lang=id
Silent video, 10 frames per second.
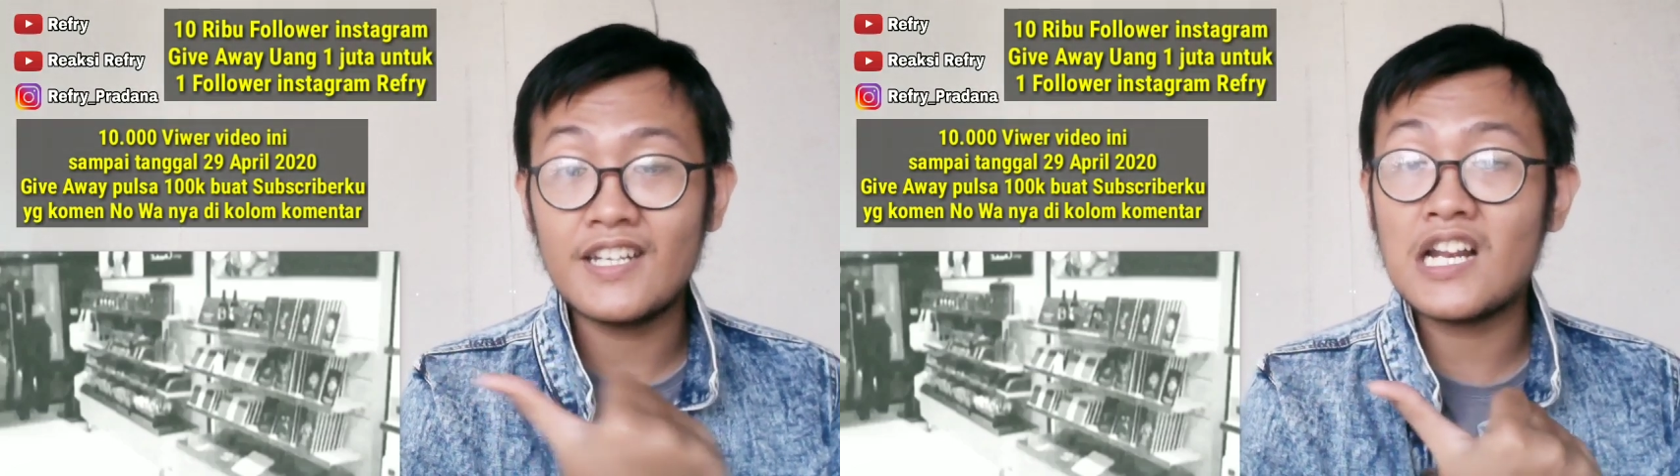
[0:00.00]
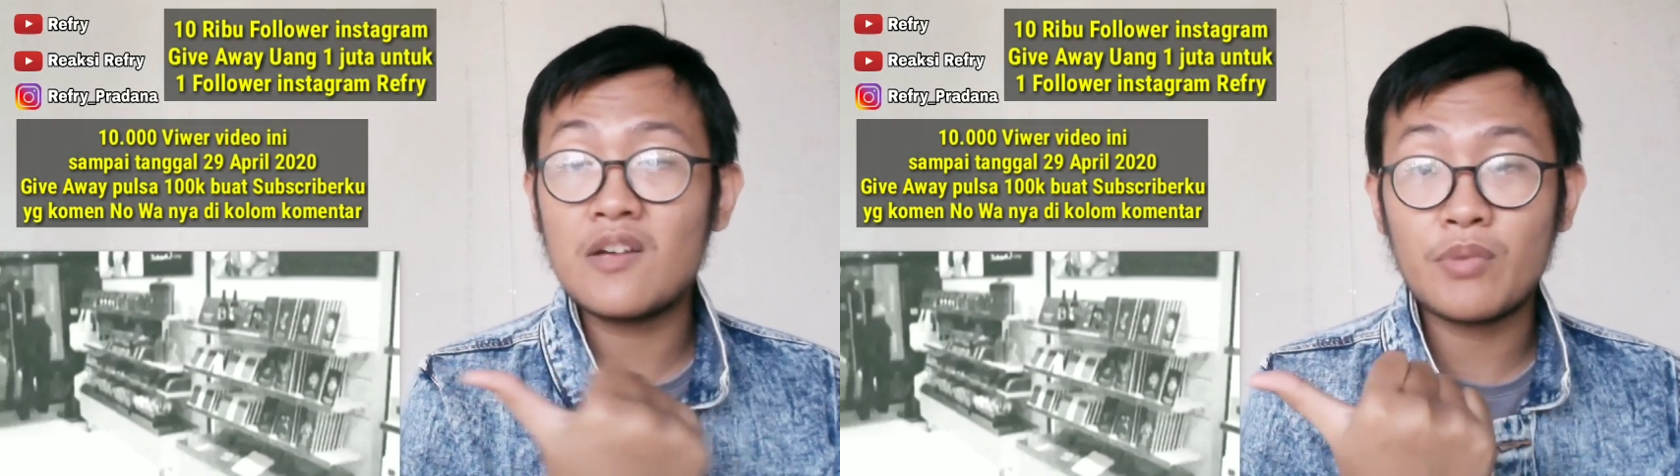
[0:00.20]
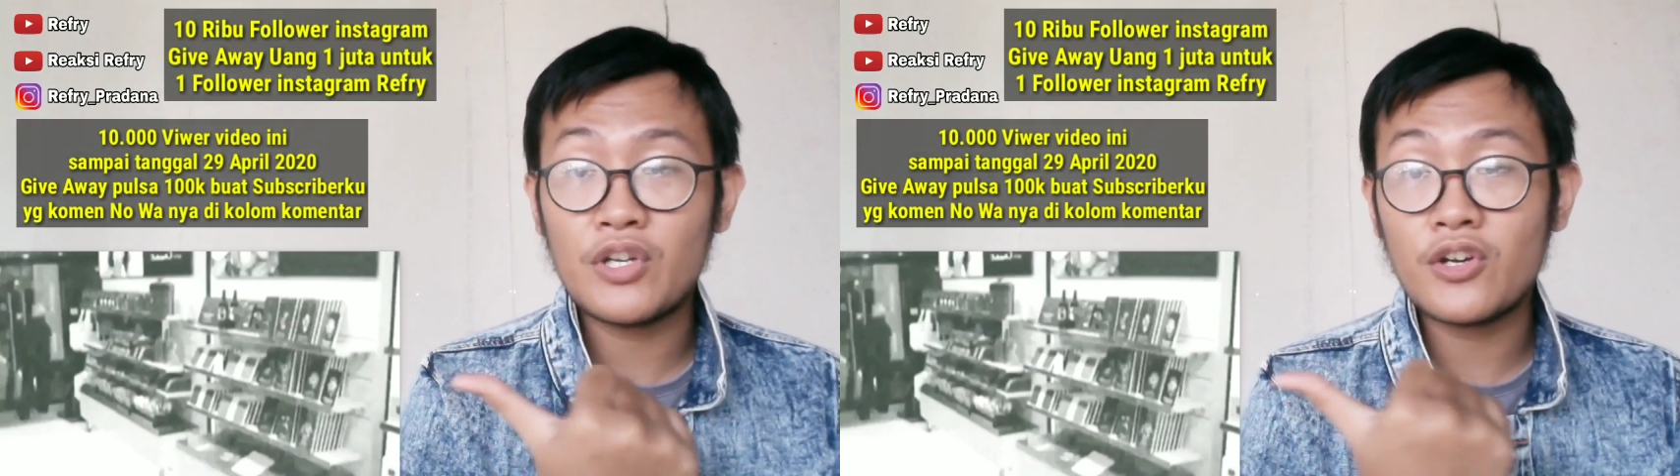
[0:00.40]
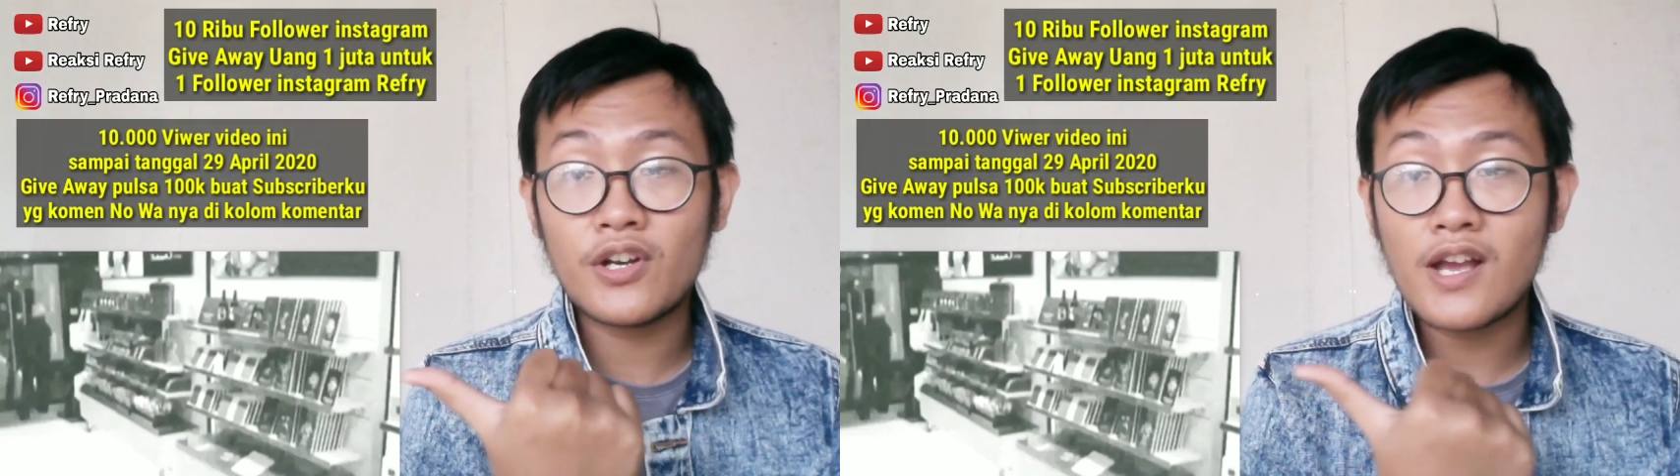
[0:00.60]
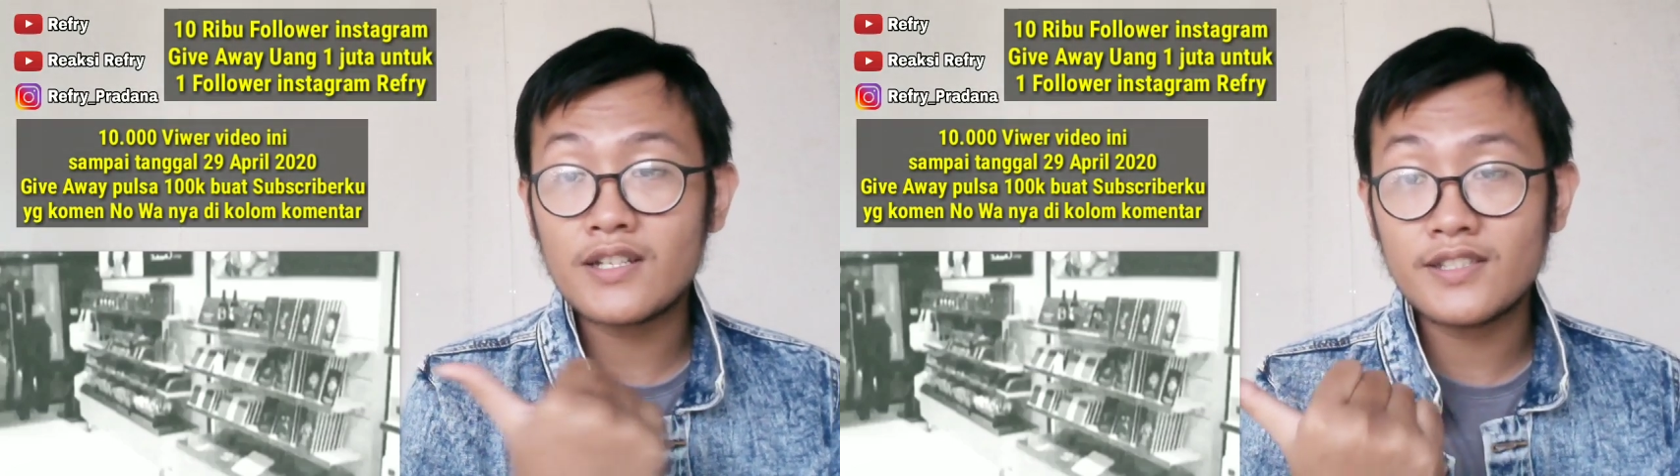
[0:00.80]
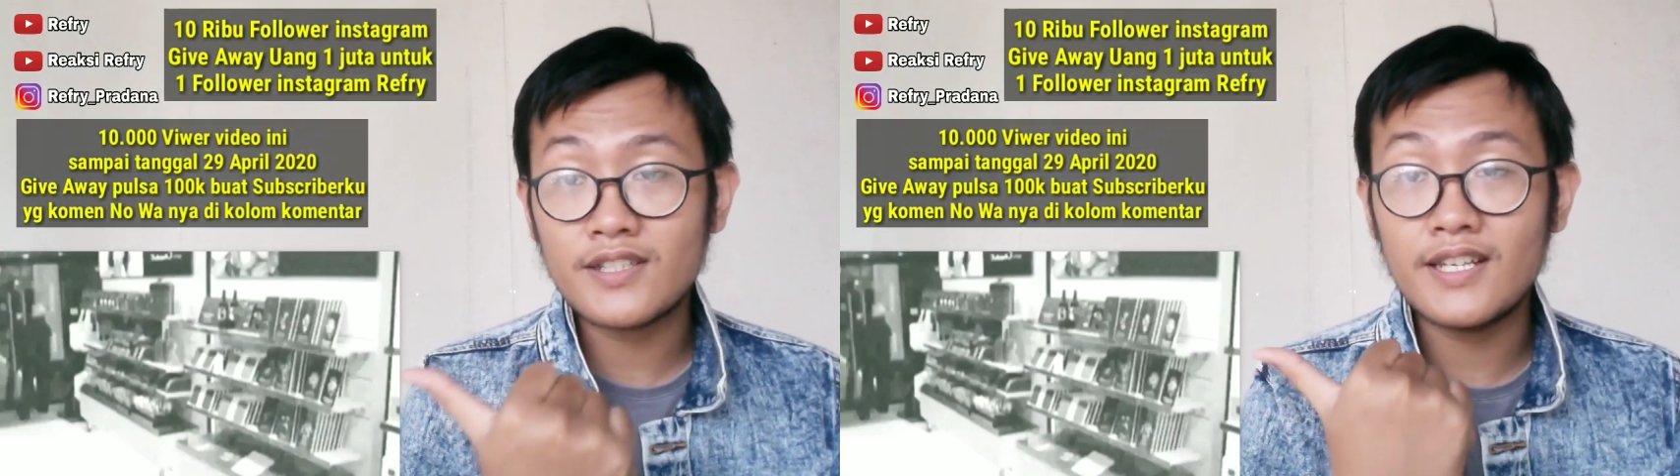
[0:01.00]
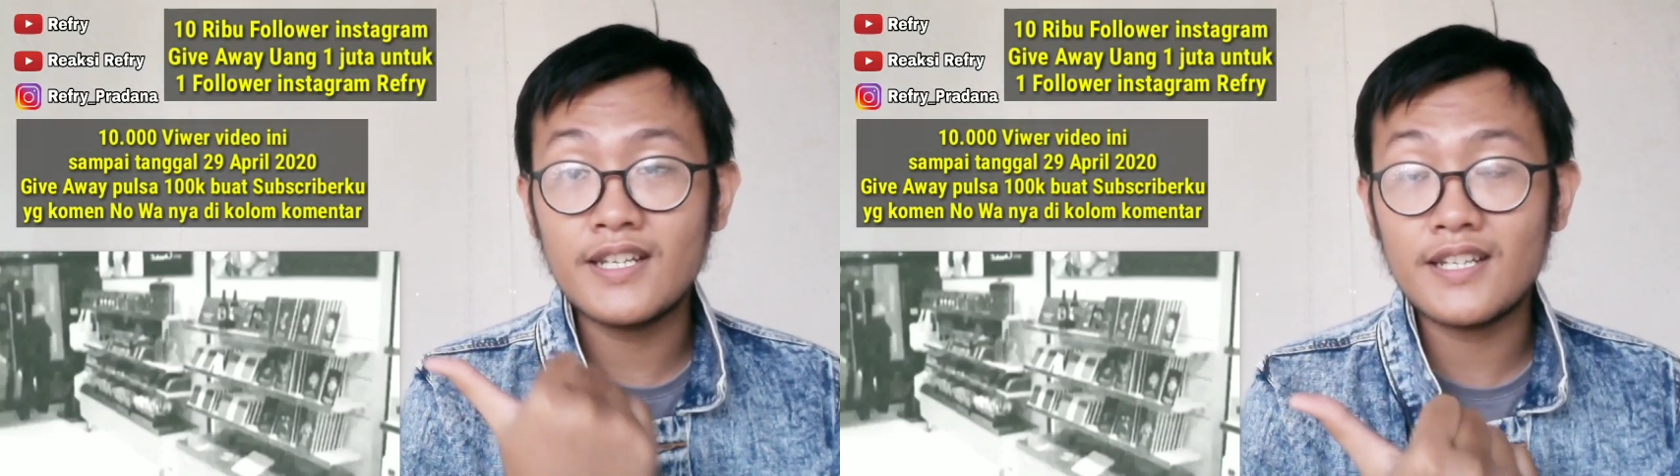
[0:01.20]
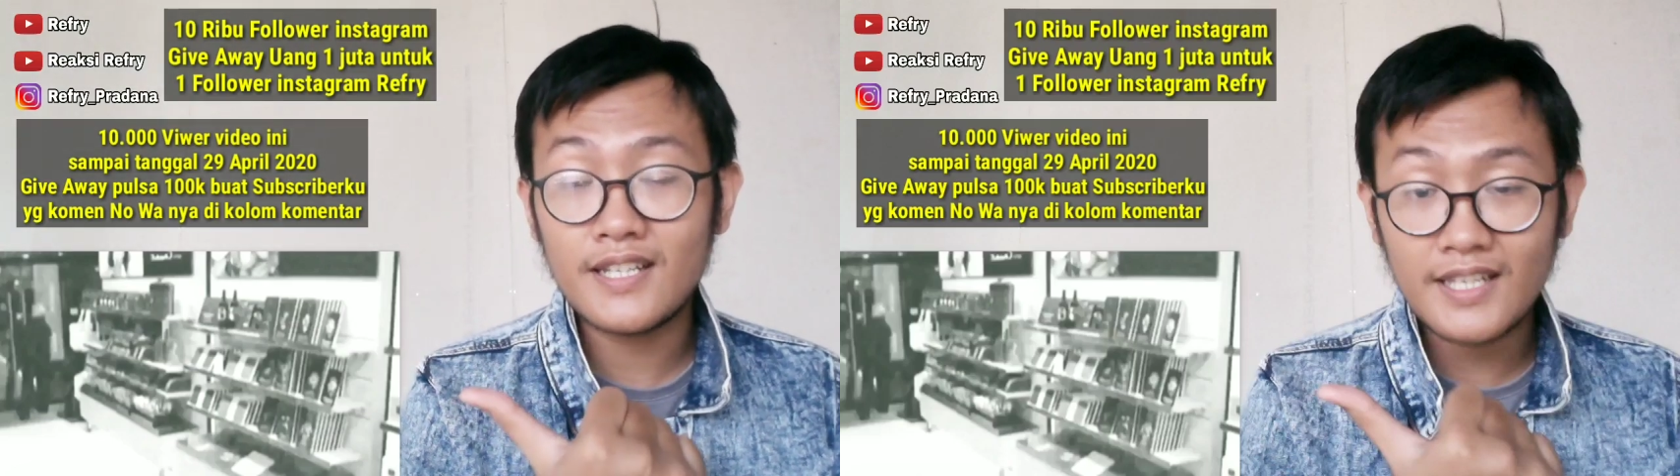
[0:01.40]
di dalam video reaksi
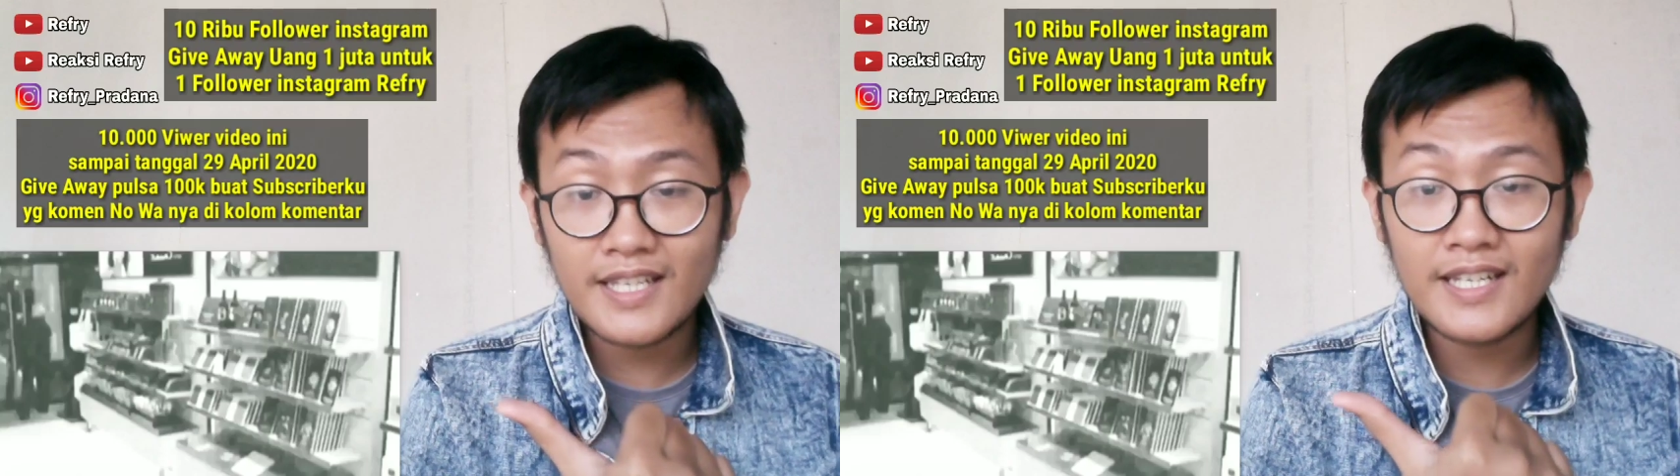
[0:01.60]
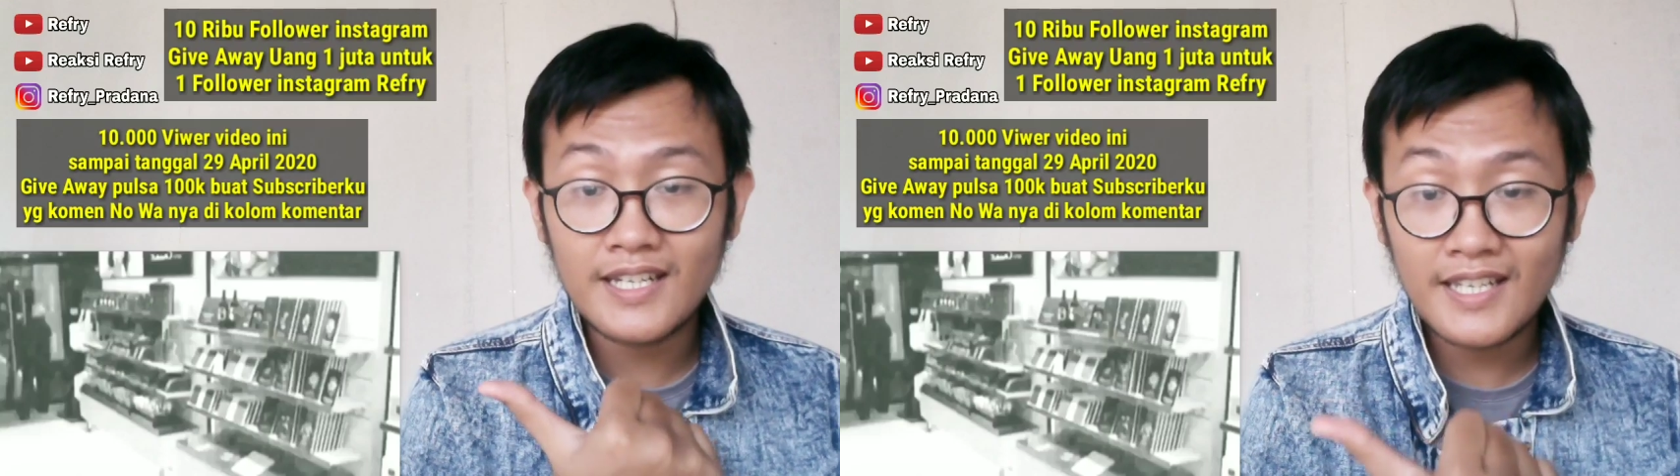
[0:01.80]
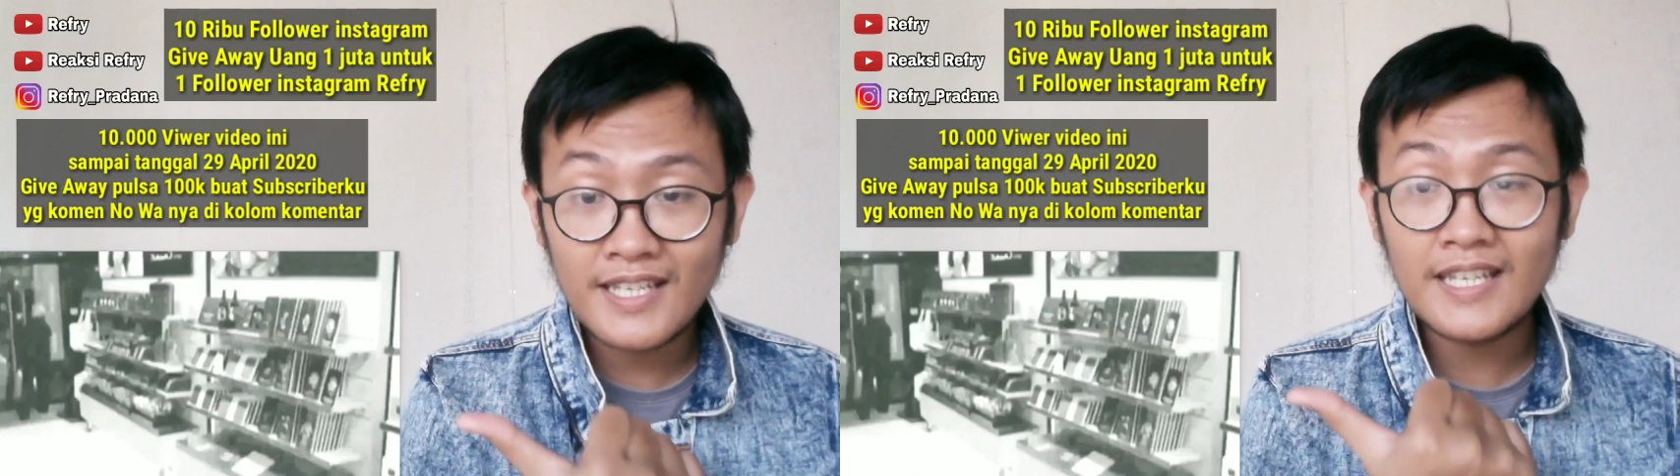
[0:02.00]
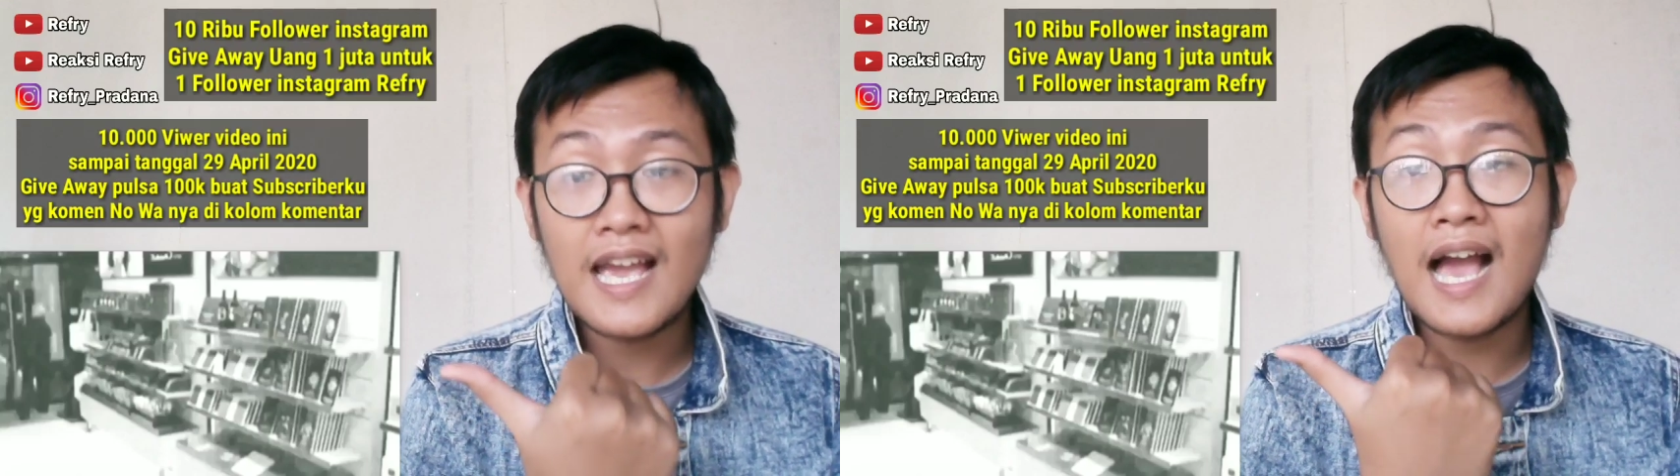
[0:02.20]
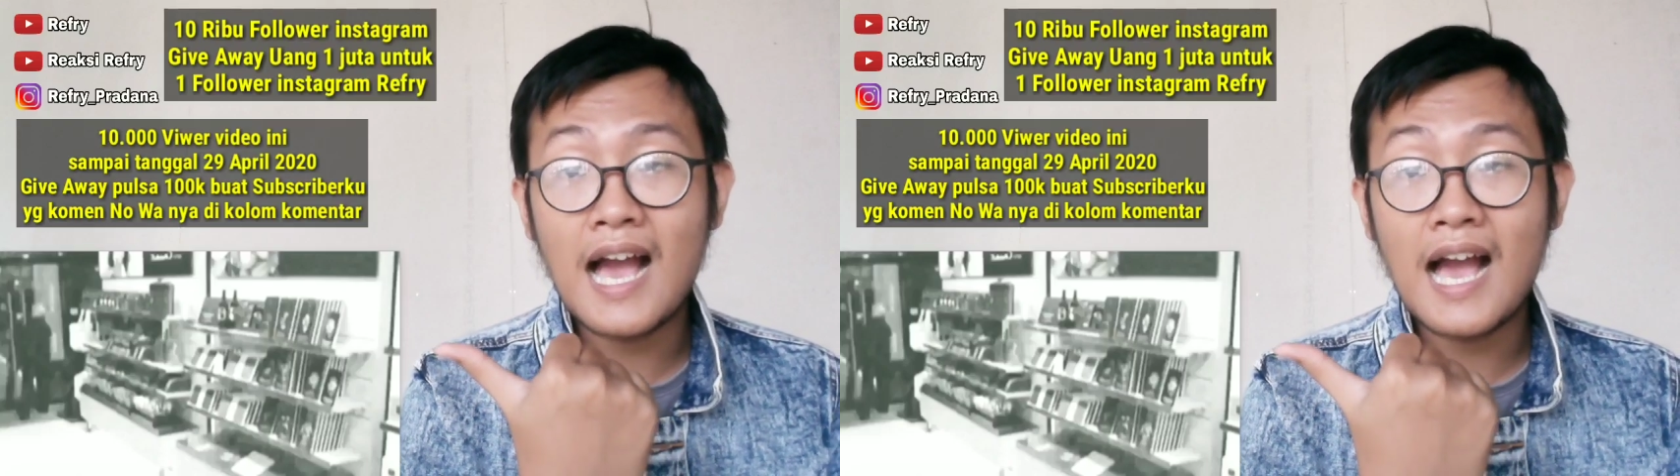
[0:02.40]
ini ini